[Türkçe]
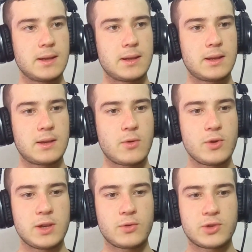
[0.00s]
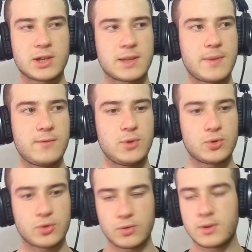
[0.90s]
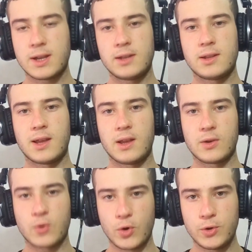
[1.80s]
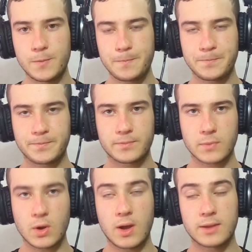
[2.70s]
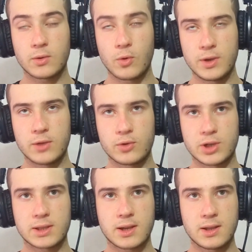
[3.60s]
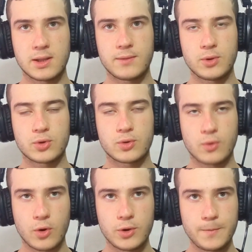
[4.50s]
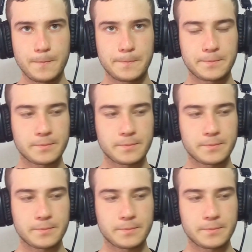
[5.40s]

17 ee, Ocak'ta ben videosunu kanala koydum. Aha 17 Ocak'ta kanala videosunu koydum.